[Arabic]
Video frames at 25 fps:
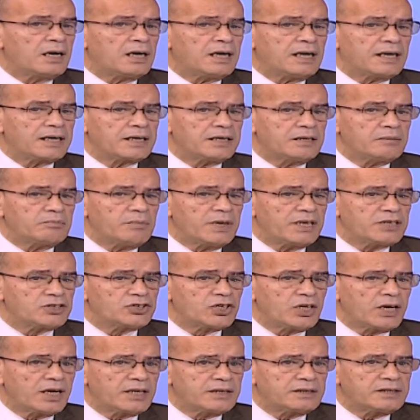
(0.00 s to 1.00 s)
لكن ما
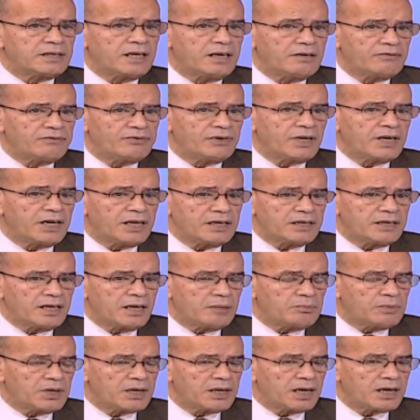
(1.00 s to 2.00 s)
شاهدناه في
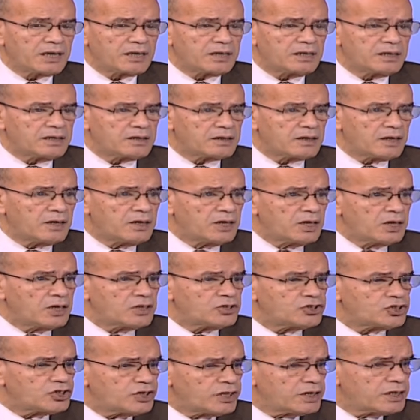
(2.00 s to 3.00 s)
الأيام الأخيرة
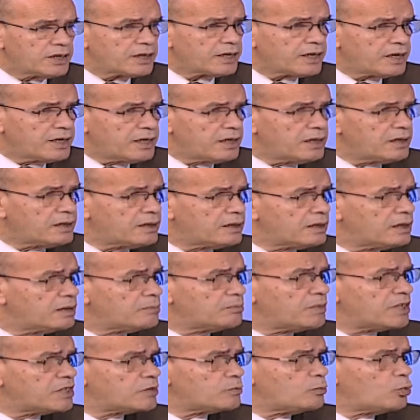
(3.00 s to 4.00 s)
شيء غير
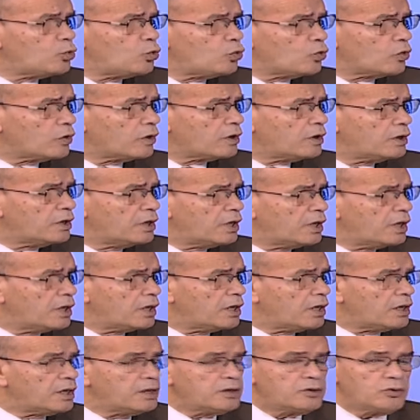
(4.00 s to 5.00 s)
مسبوق
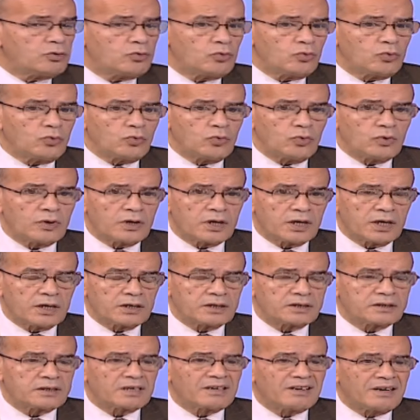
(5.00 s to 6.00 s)
أنه
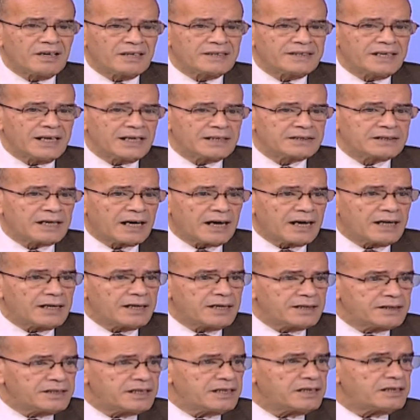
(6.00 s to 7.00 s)
انتقادات
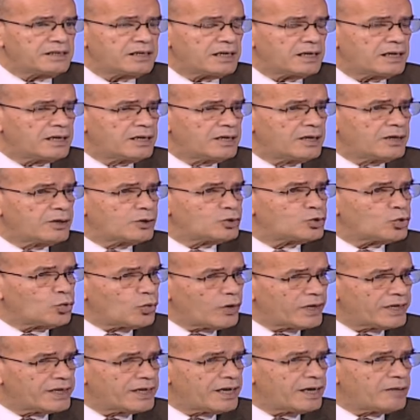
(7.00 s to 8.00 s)
علنيه
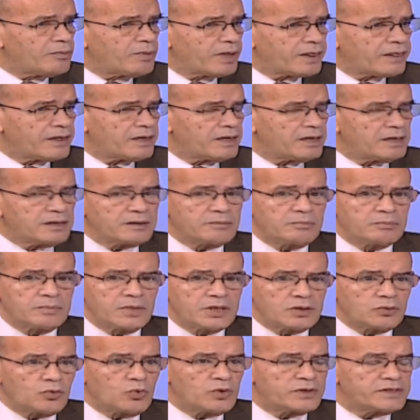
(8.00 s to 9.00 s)
توجه مثلا
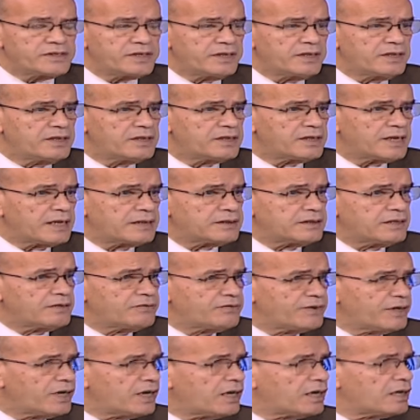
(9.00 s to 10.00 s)
من وزير
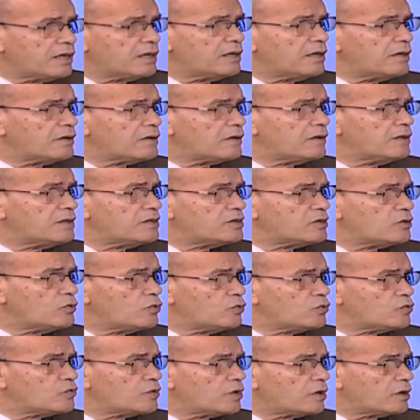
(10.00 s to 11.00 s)
الدفاع إلى رئيس
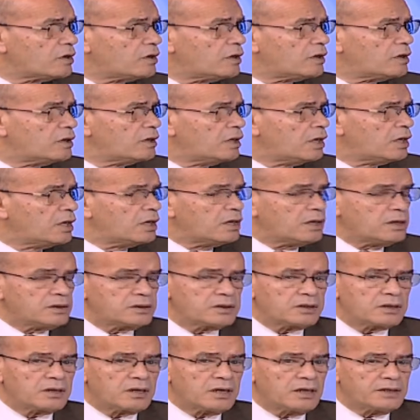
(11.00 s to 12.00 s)
الوزراء
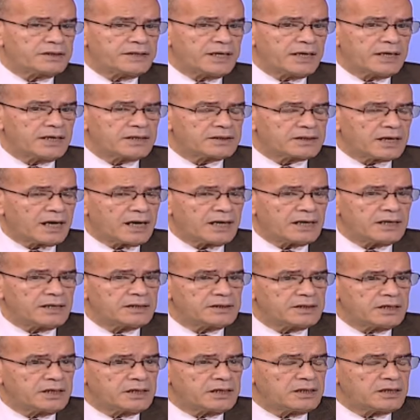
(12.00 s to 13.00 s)
انتقادات
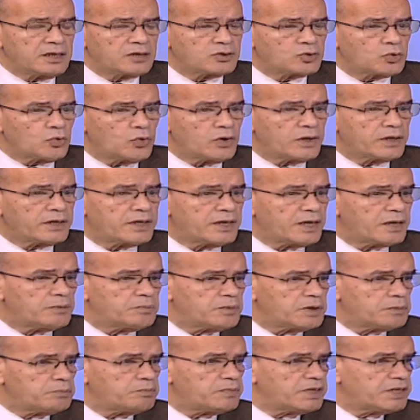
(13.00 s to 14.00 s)
علنية توجه
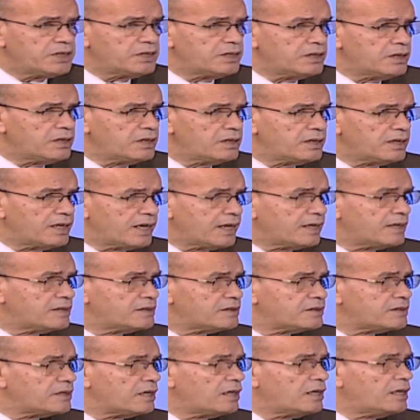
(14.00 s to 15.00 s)
من بني
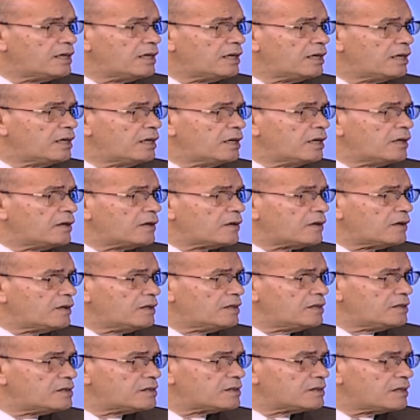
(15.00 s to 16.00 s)
جانز إلى
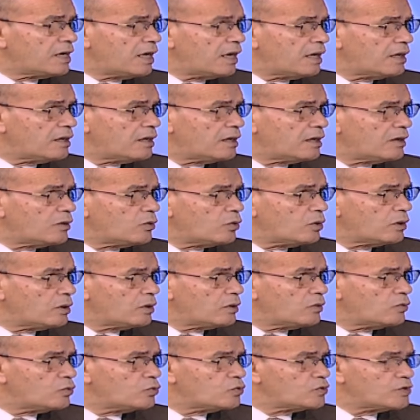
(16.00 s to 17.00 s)
رئيس
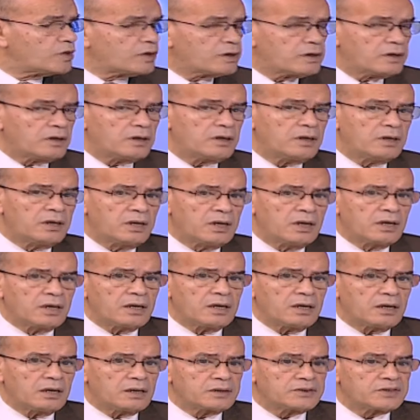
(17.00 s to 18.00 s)
الوزراء
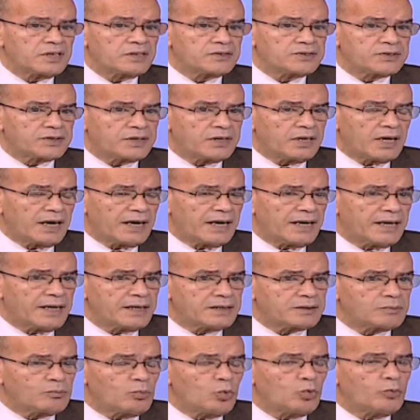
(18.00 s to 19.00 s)
آه،
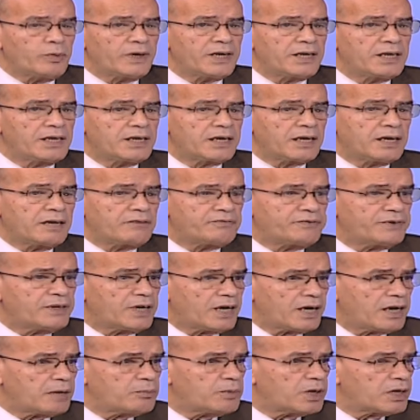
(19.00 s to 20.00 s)
تصريحات مبالغه في
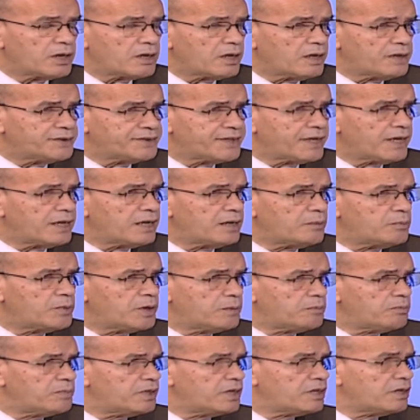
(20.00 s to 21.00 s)
حماقتها
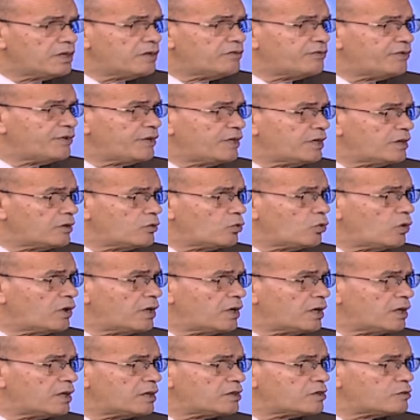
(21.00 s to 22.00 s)
من بنجفير
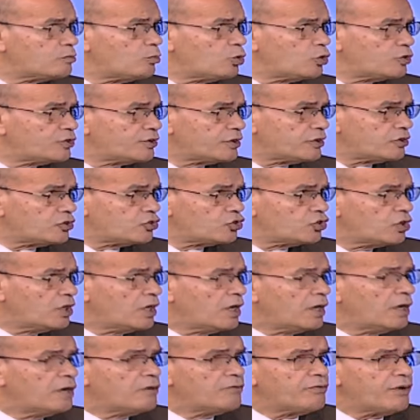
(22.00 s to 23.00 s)
وسموتريتش
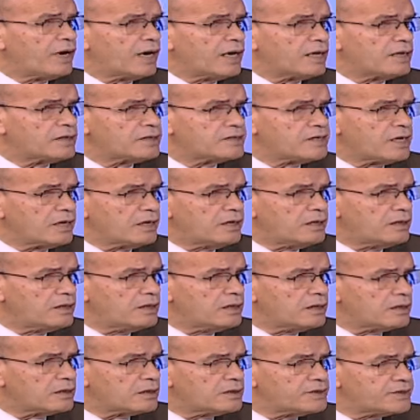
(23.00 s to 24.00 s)
فعلى صعيد
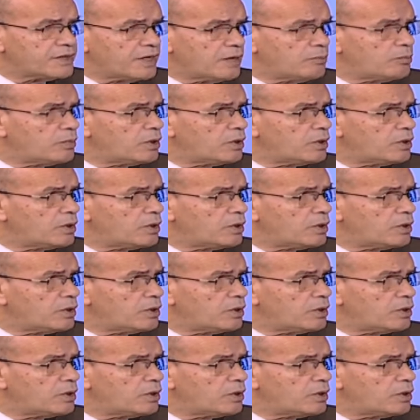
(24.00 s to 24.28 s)
الانقسام رئيس